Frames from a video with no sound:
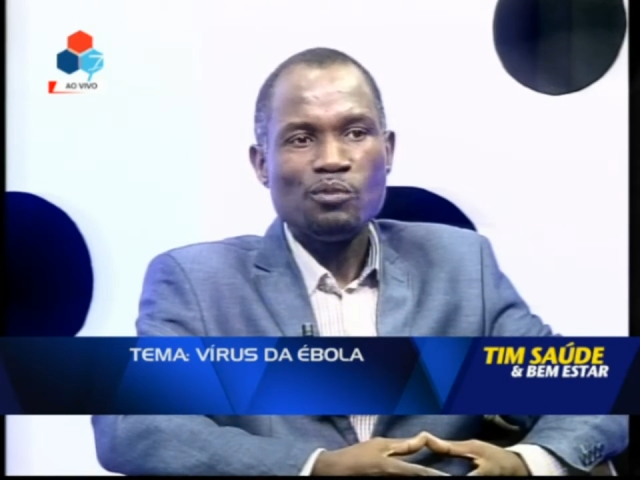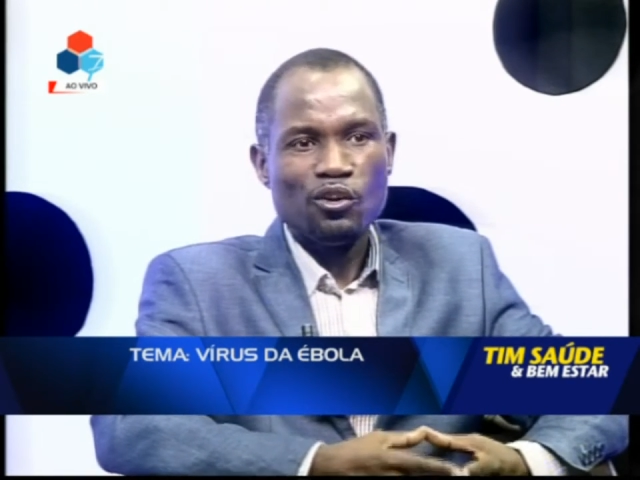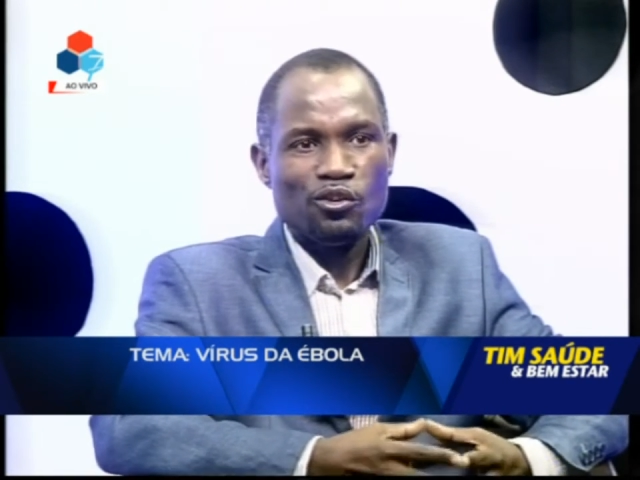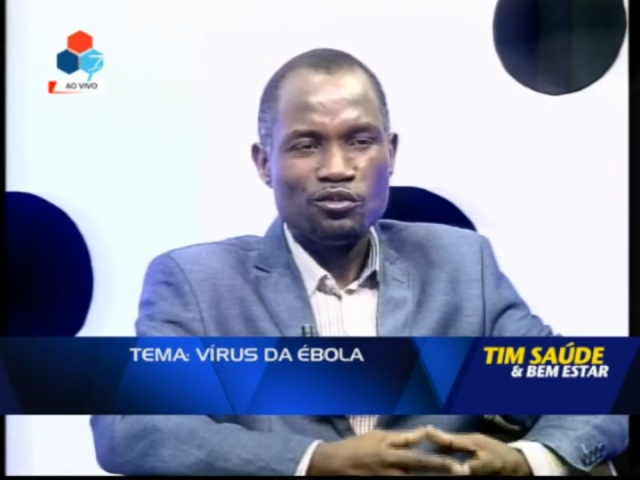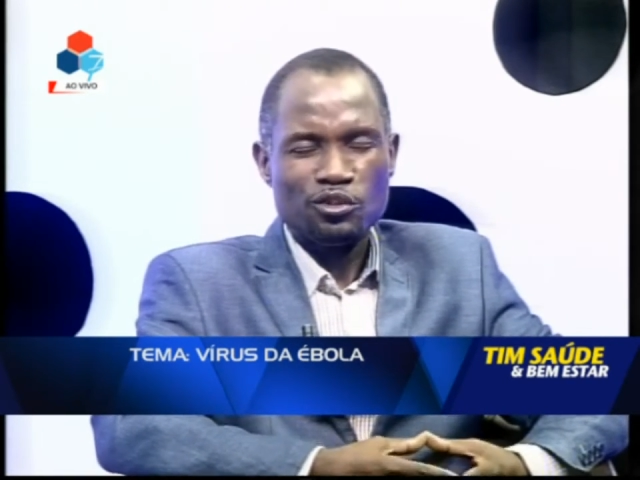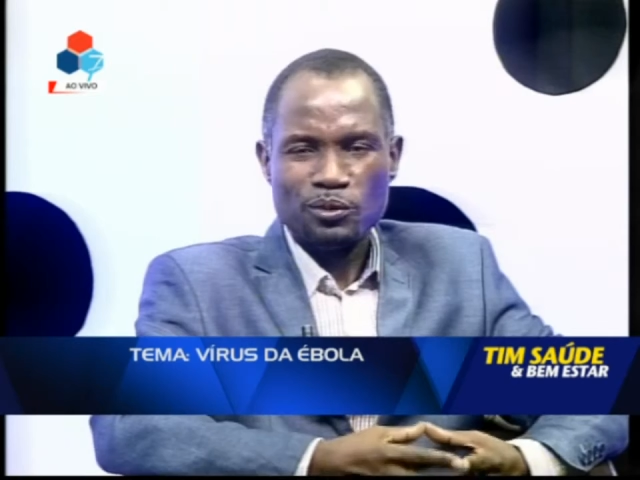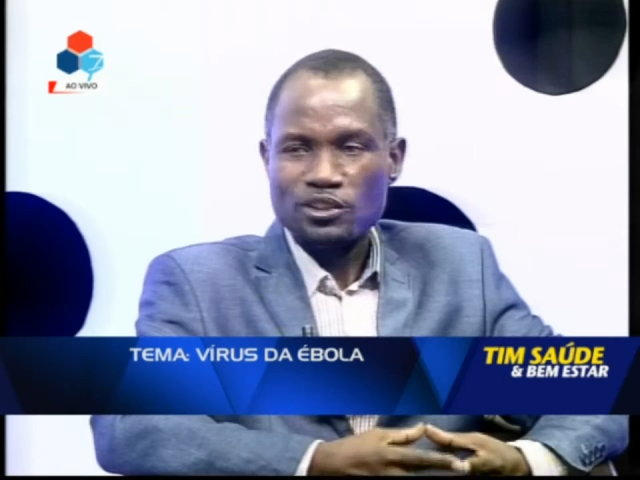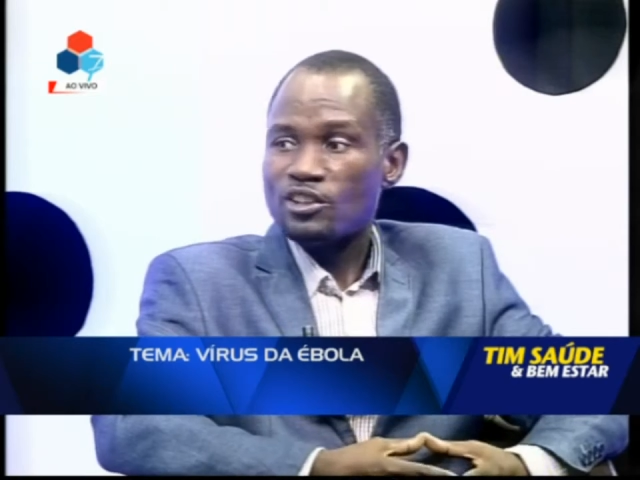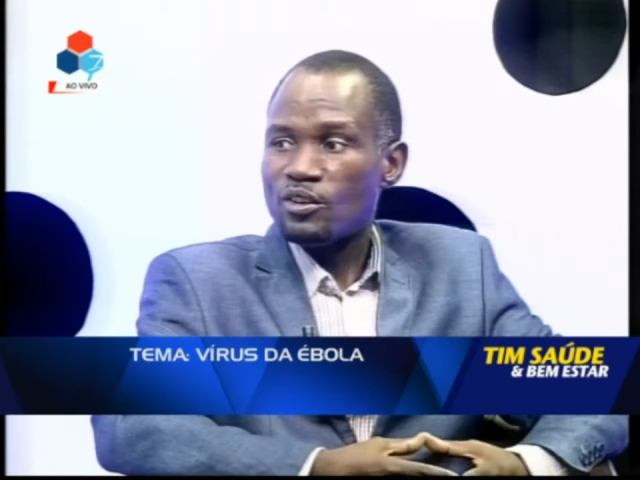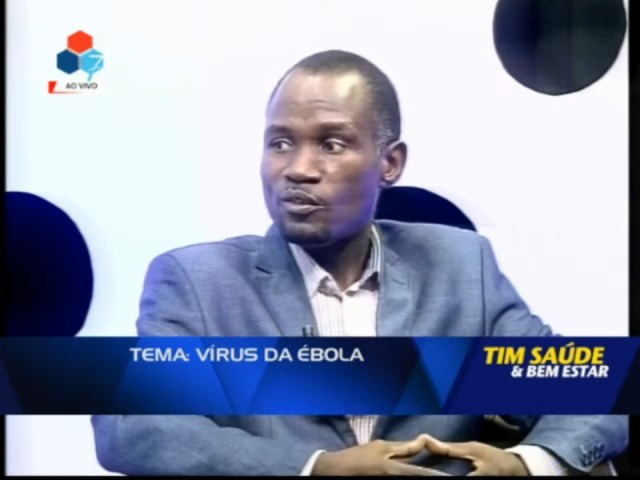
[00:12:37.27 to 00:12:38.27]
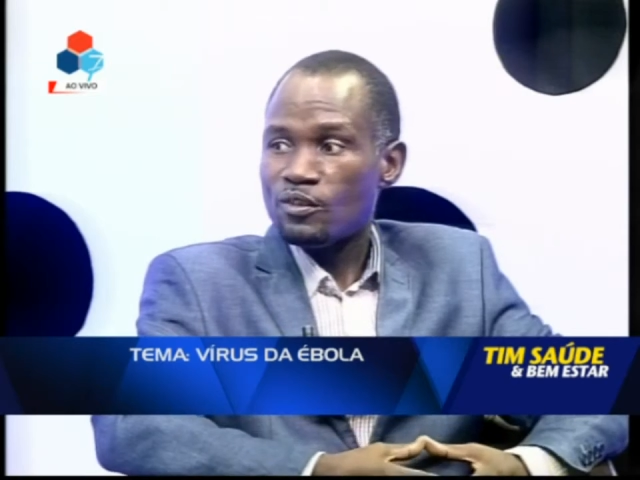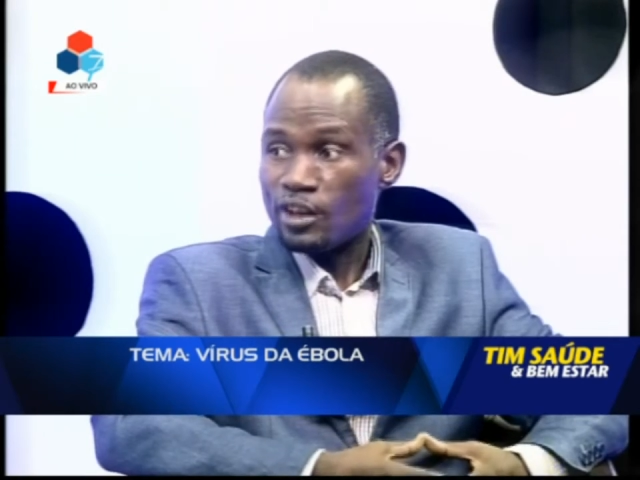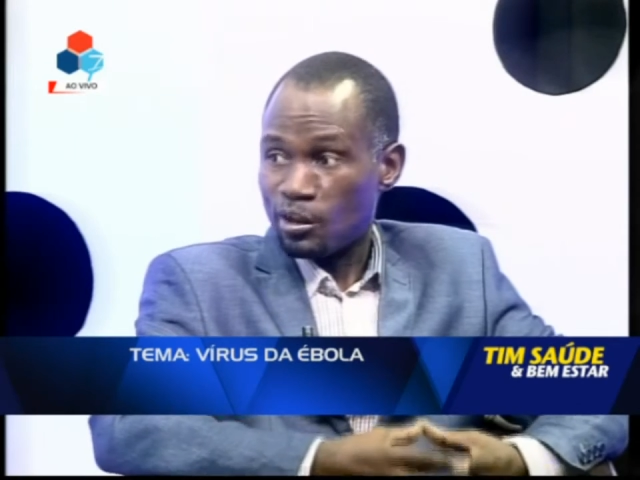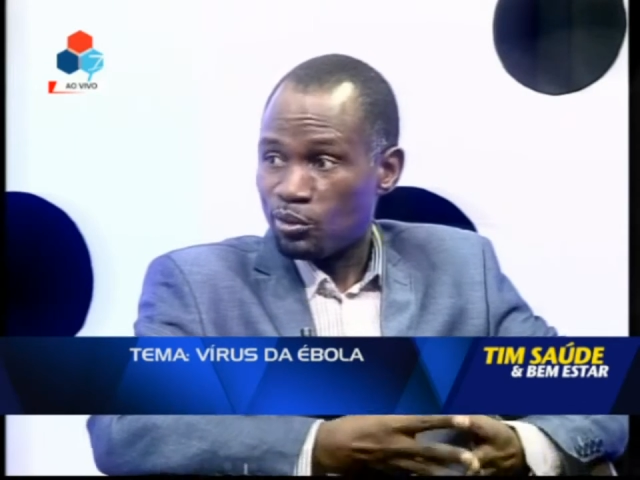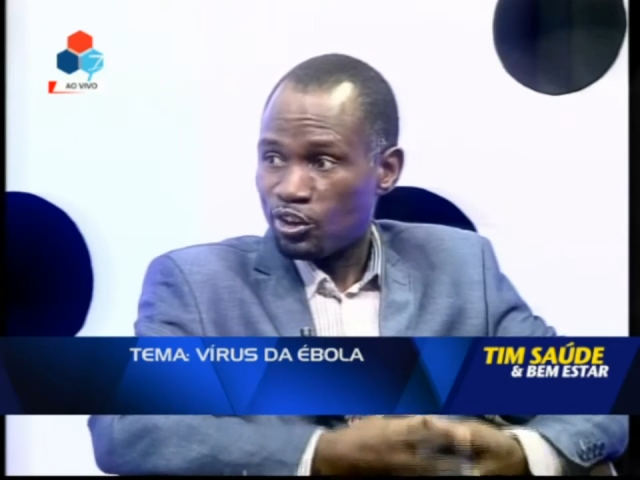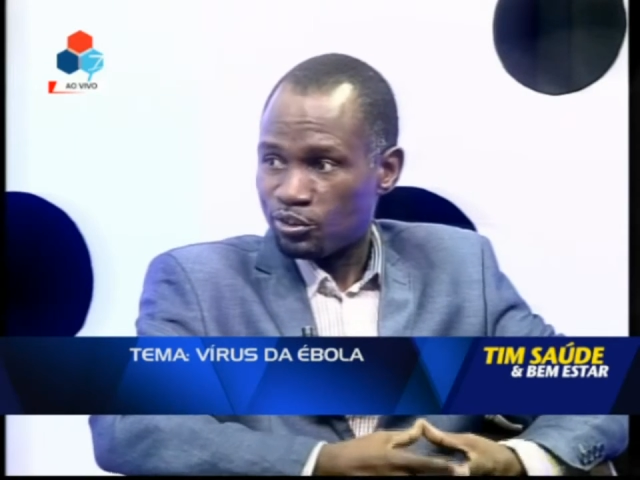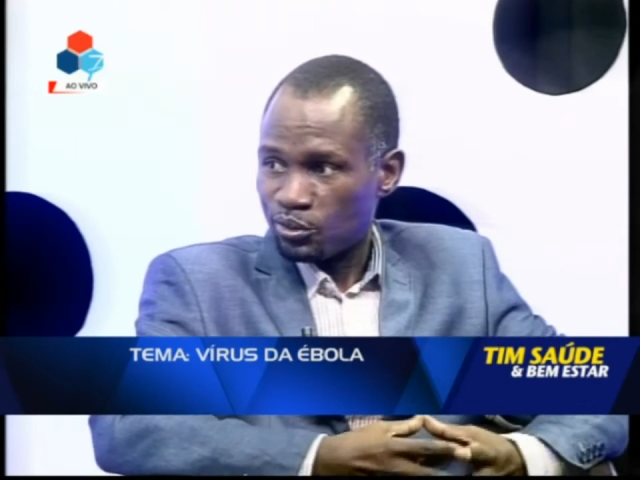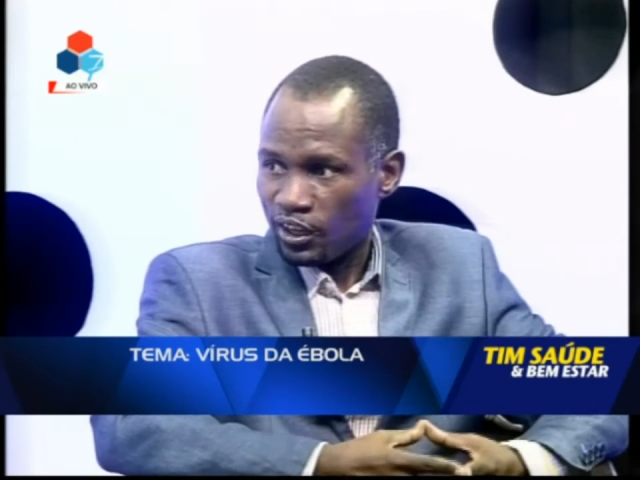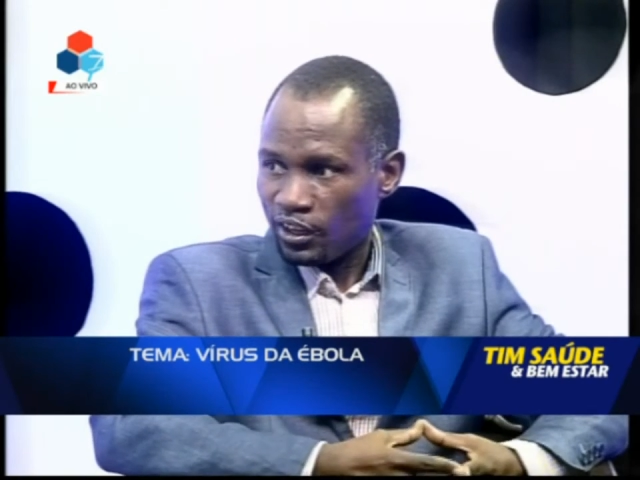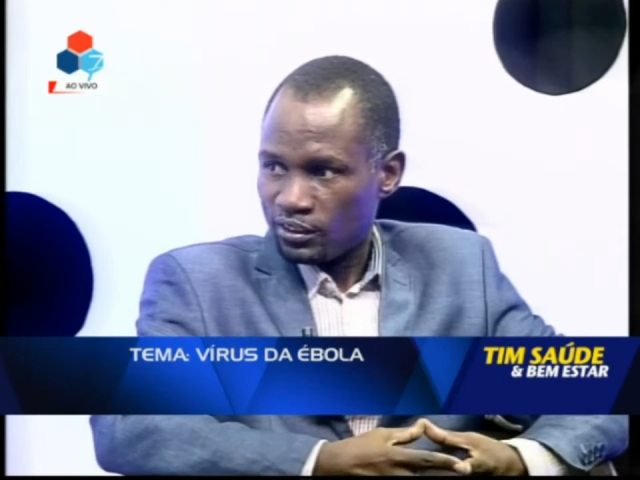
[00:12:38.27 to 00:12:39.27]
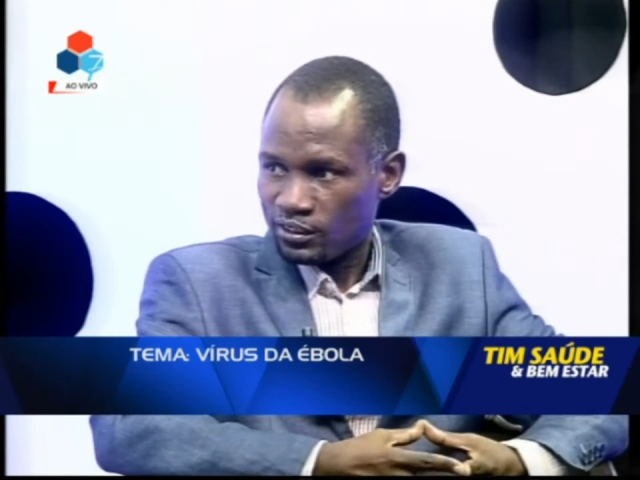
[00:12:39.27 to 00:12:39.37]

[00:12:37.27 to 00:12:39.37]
confirmação laboratorial,